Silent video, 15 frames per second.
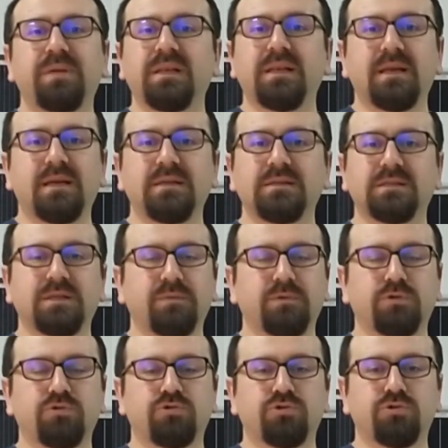pilleriniz
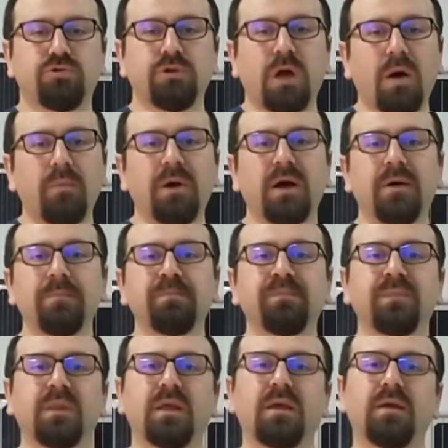gibi düşünün ama
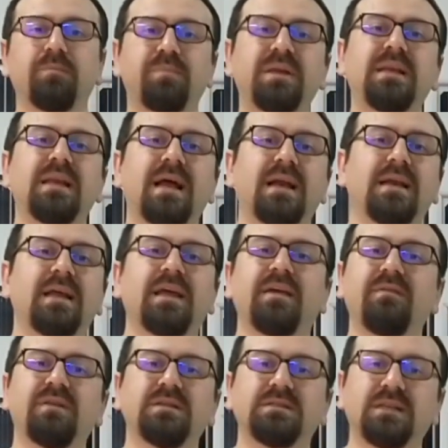pillerle
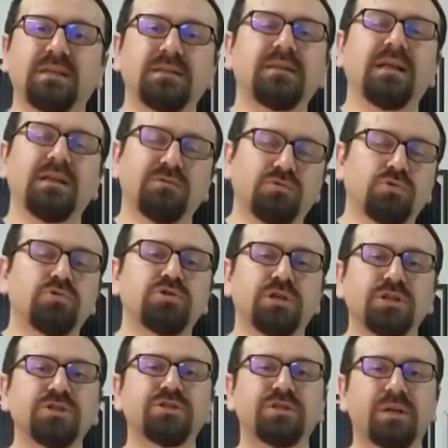evinizdeki televizyonu
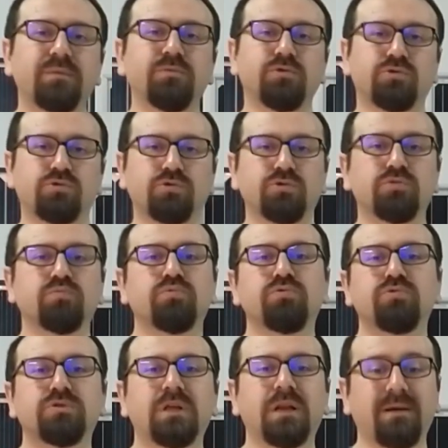çalıştıramıyorsunuz. Bu
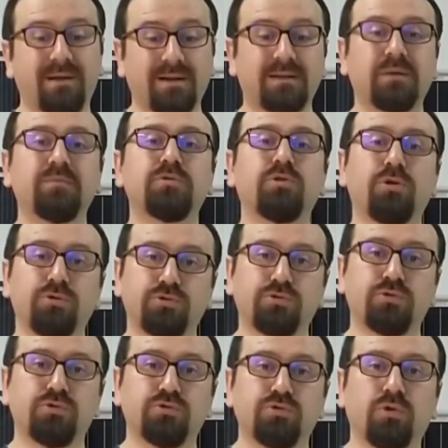yüzden arada bir
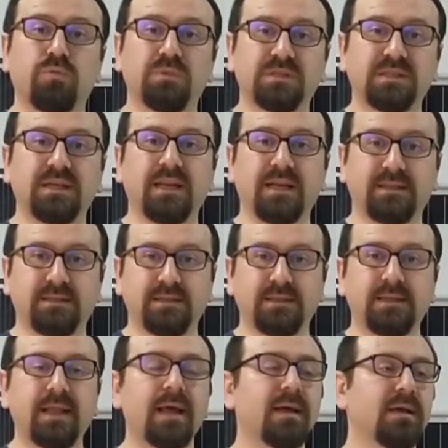dönüştürücü olması
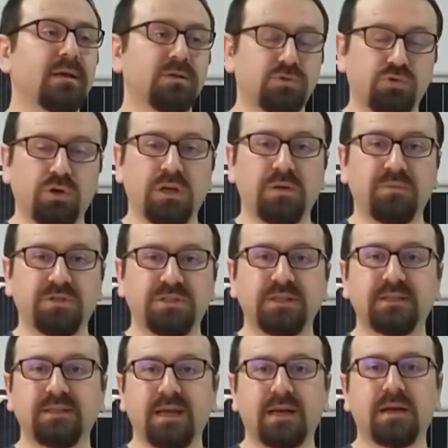gerektiğini
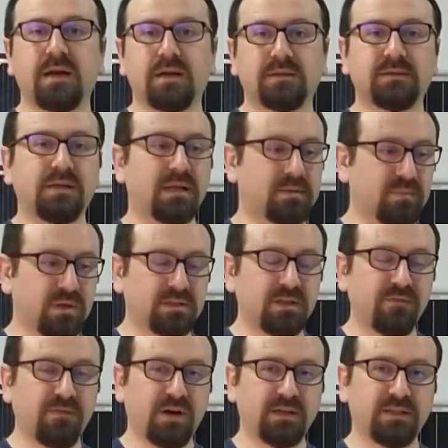söylemiştik. Tekrar
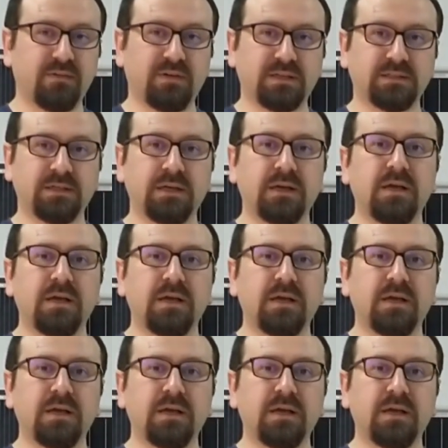hatırlatmakta fayda var.